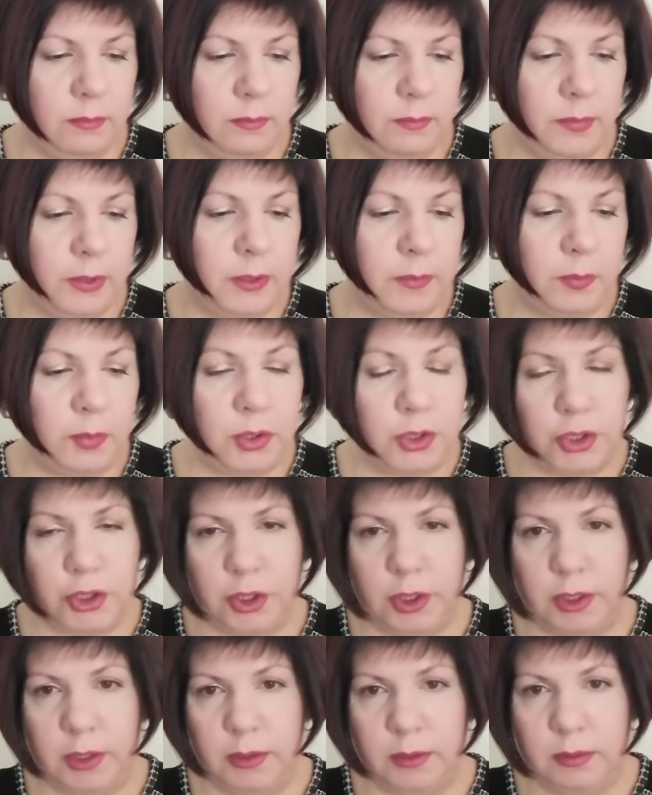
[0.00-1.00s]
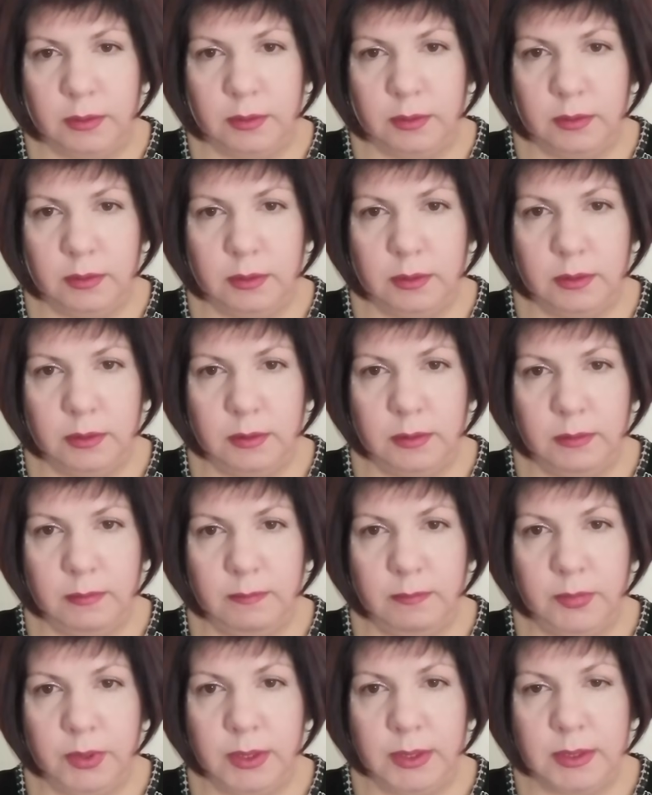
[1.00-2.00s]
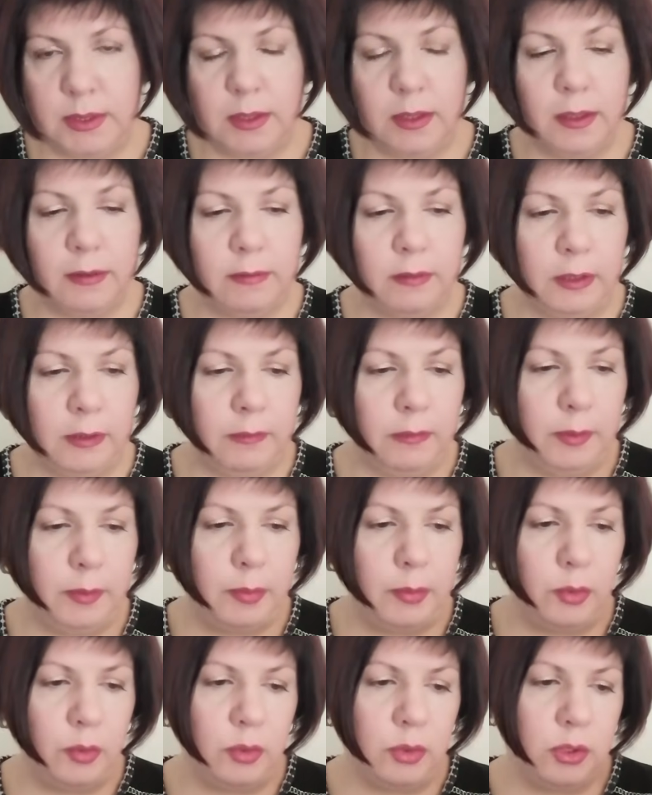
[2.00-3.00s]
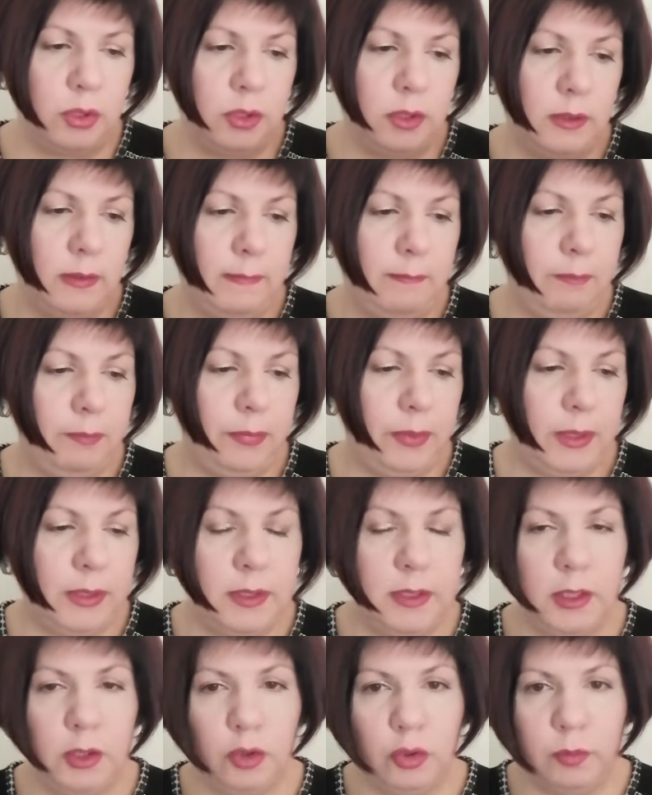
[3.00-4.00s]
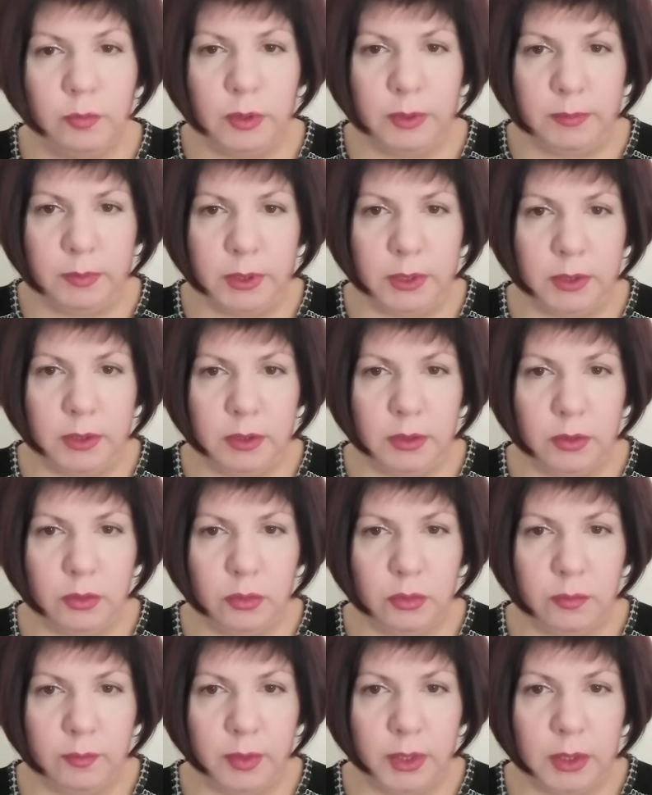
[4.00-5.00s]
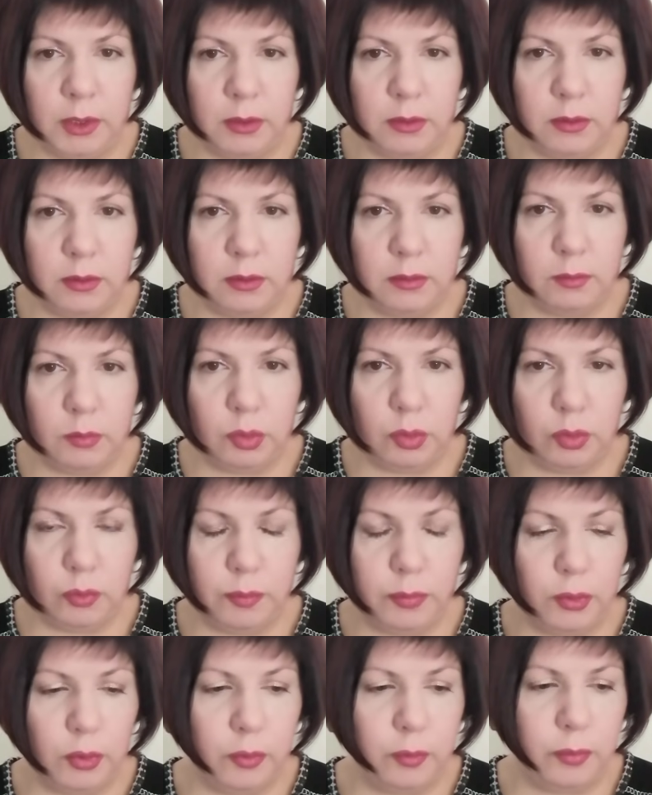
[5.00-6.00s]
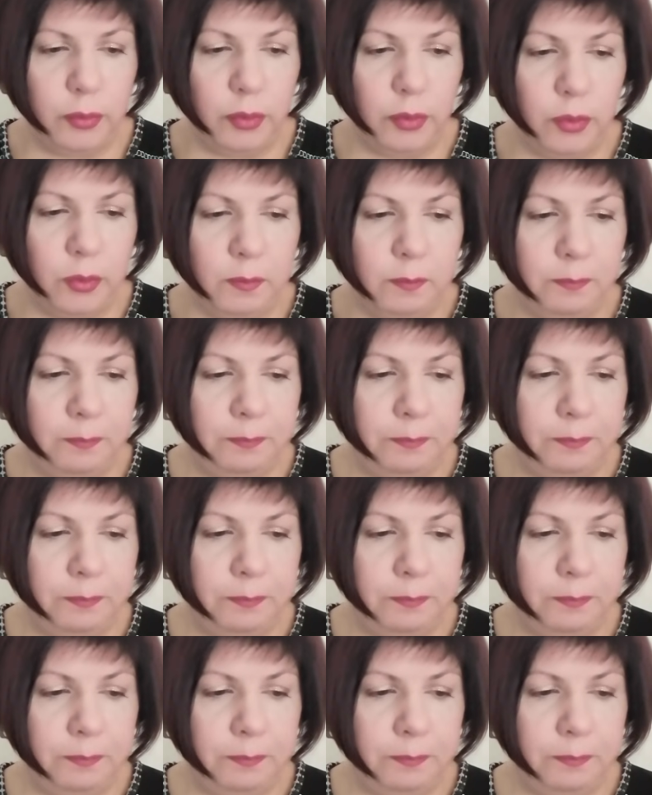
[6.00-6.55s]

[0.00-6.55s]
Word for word: Подписчики мне задавали вопрос, знаком ли мне этот документ мотопроприо.